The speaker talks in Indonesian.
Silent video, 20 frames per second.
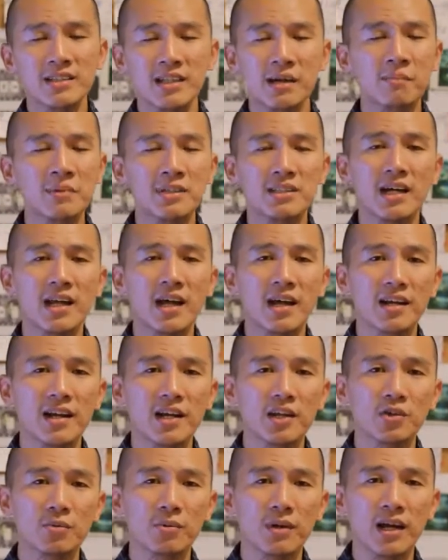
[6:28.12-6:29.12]
Saya
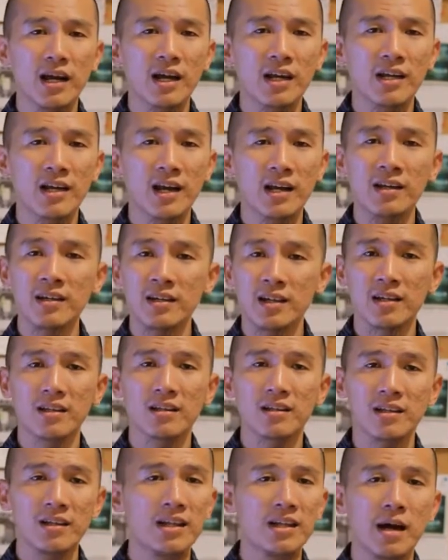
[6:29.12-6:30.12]
menjalani itu berkali-kali dan
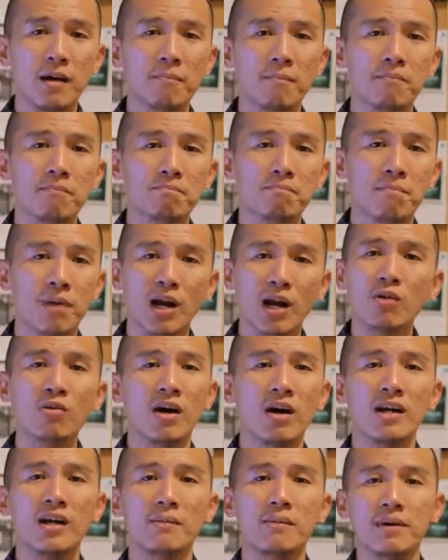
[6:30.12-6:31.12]
tidak perlu
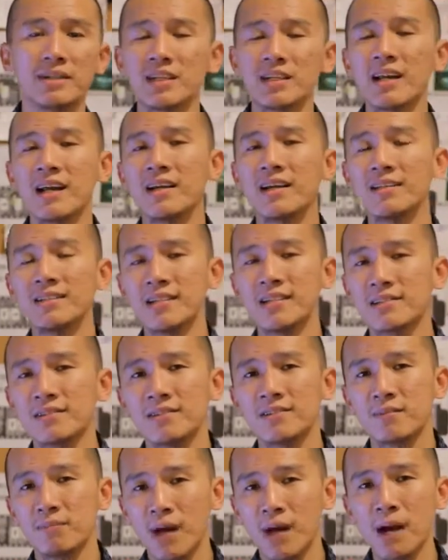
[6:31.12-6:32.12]
ada masalah di
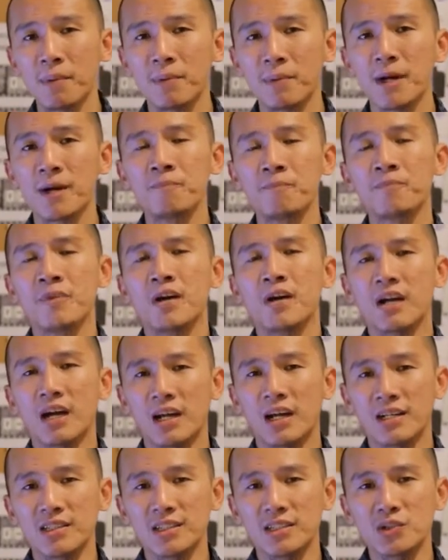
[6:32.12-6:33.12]
situ. Mengapa?
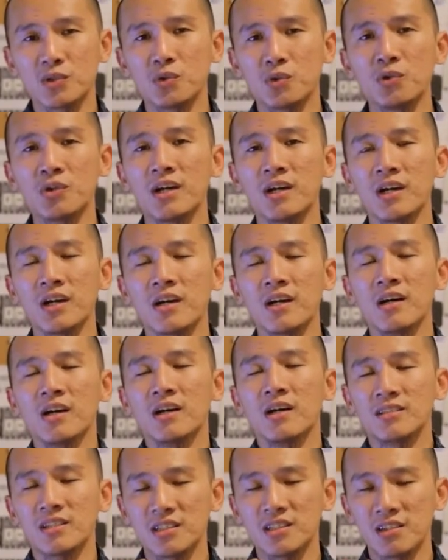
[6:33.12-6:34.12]
Karena sesungguhnya
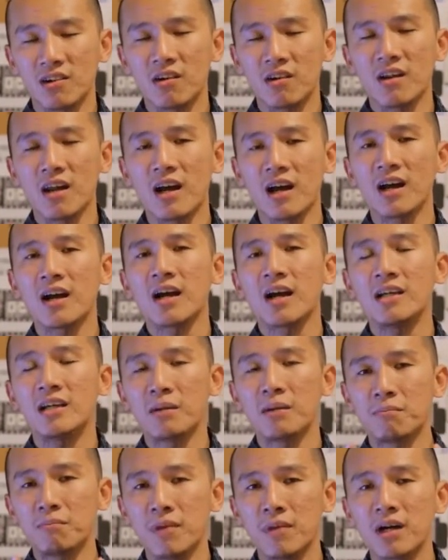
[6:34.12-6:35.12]
seseorang
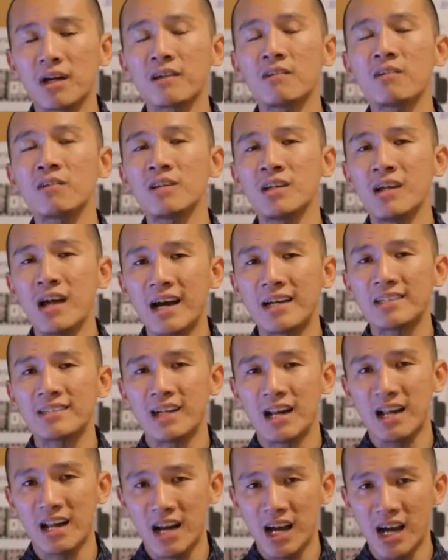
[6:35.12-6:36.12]
yang mengikuti
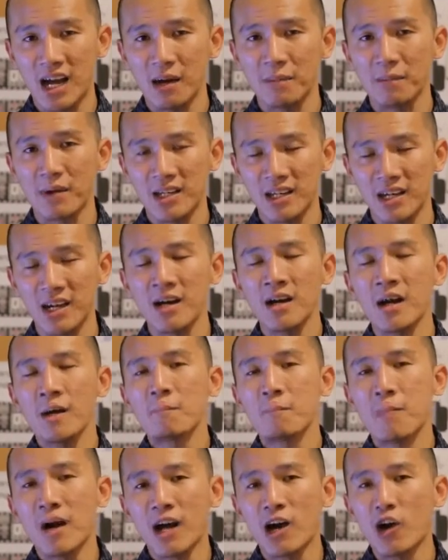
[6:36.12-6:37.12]
ajaran agamanya,
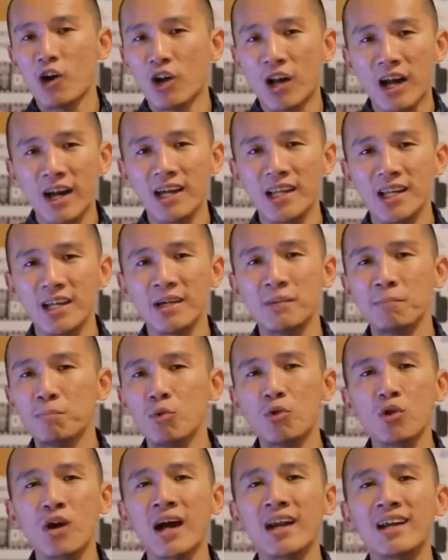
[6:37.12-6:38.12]
maka orang ini
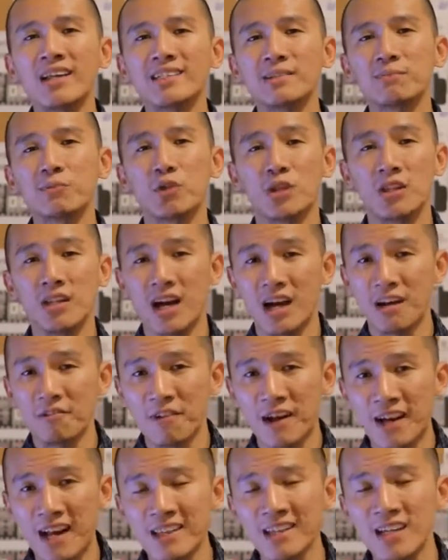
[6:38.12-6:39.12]
bukan disebut dengan
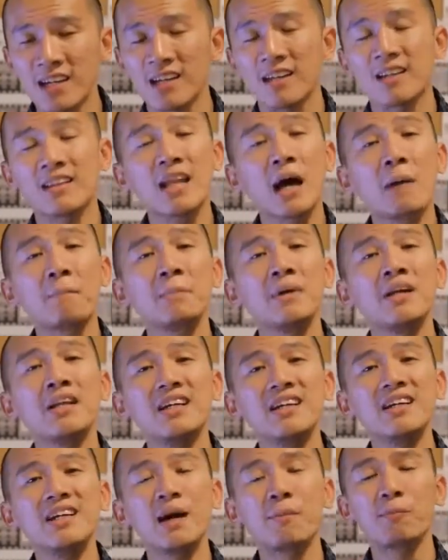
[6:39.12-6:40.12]
fanatik, tapi
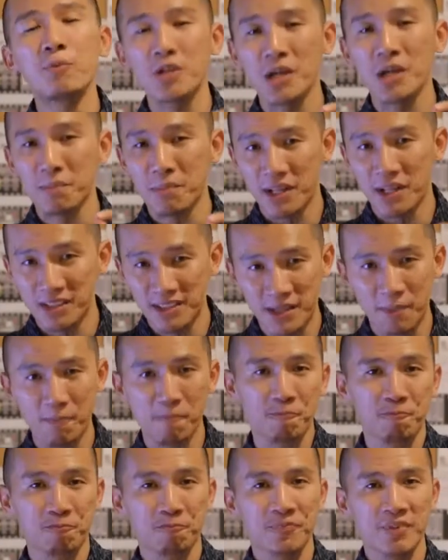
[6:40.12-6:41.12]
dia punya
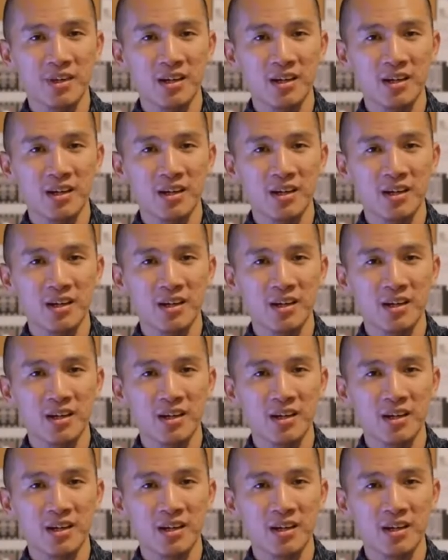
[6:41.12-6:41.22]
prinsip.